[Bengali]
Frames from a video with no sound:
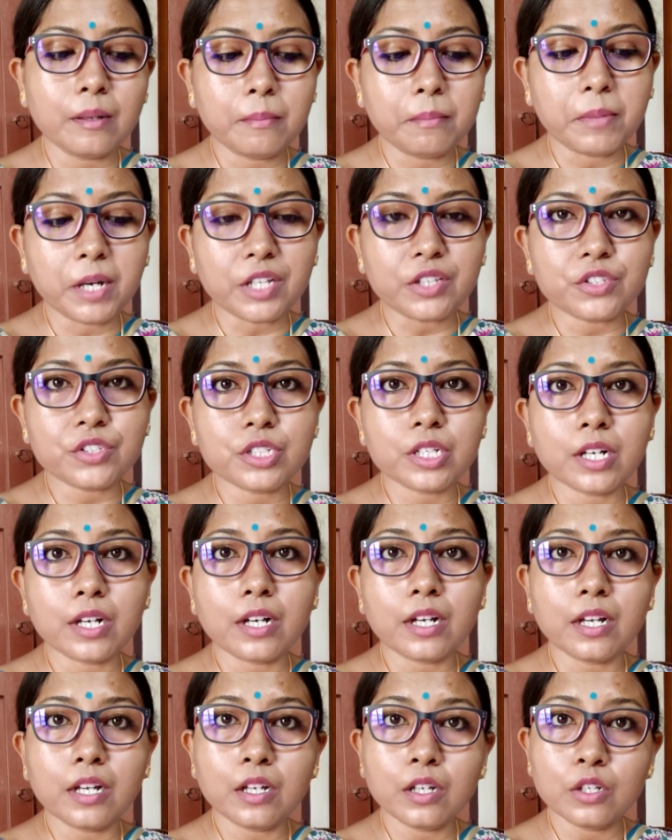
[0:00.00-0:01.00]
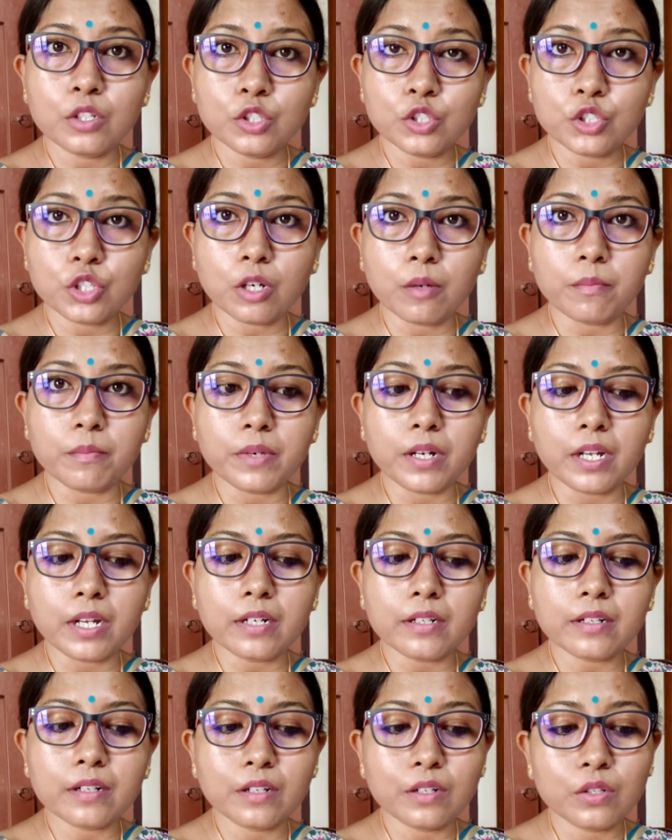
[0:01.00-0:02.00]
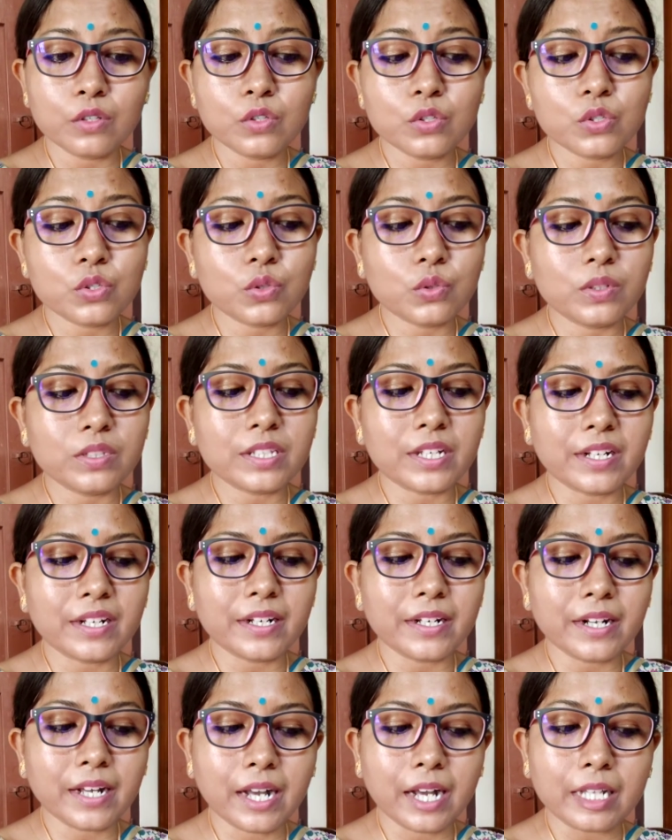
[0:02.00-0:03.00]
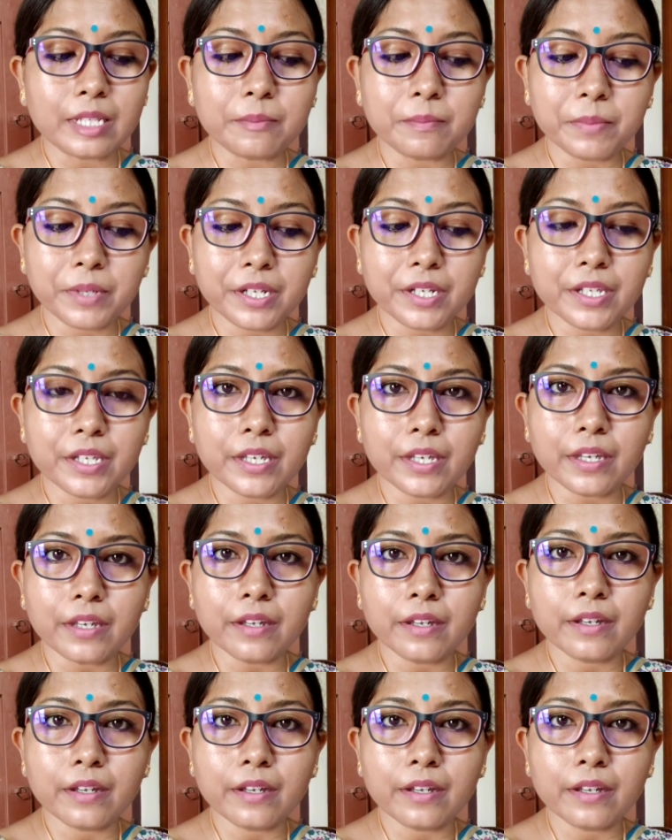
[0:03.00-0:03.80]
বাদশাহ সম্রাট সুলতানের হাত পেরিয়ে